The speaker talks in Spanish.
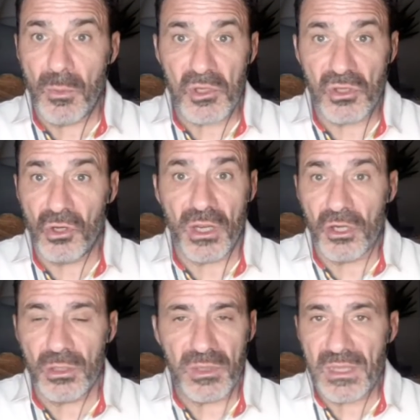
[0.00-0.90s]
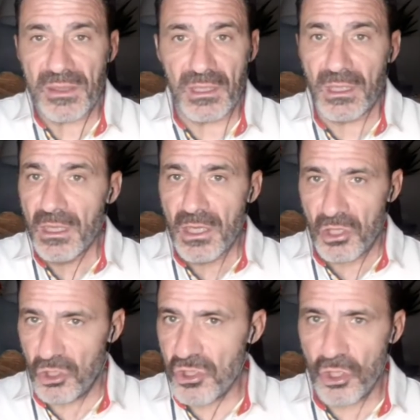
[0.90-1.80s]
Por eso digo que no te voy a decir,
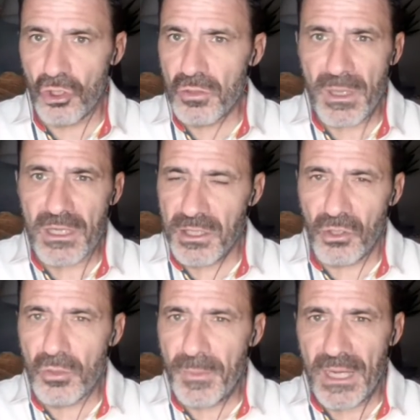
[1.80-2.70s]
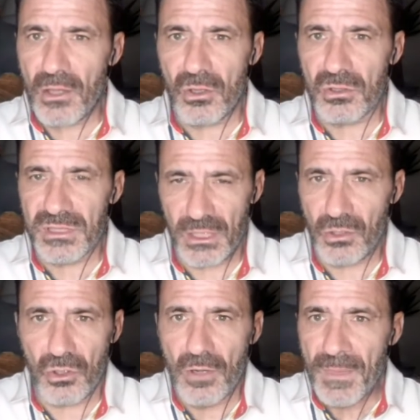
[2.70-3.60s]
yo sigo y sigo inspirado,
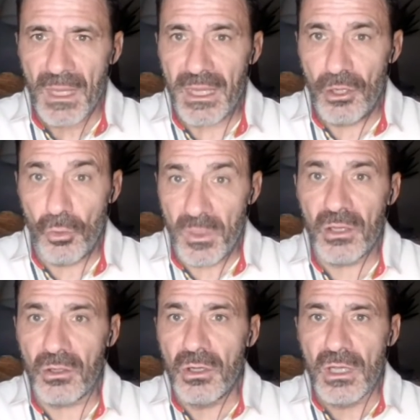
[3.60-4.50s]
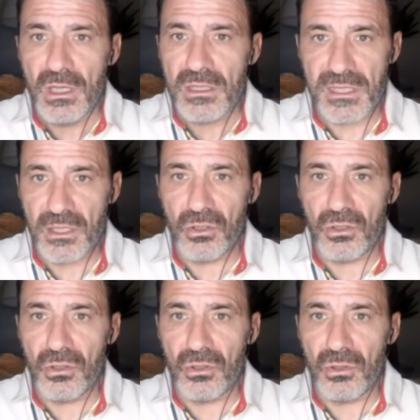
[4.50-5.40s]
sigo en lo mío,
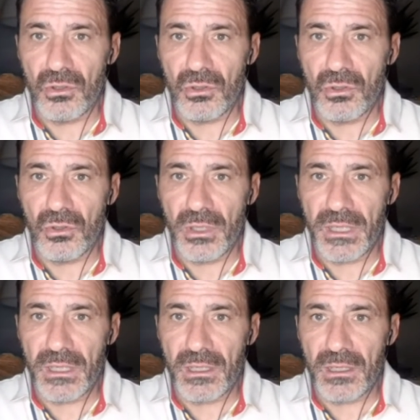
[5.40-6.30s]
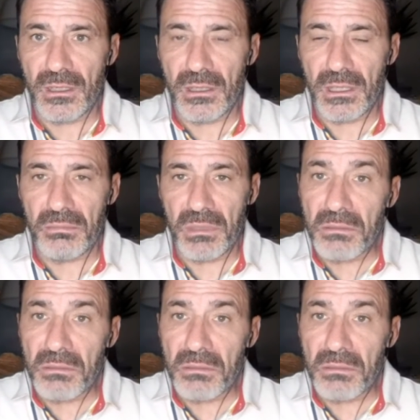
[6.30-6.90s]
sigo eh,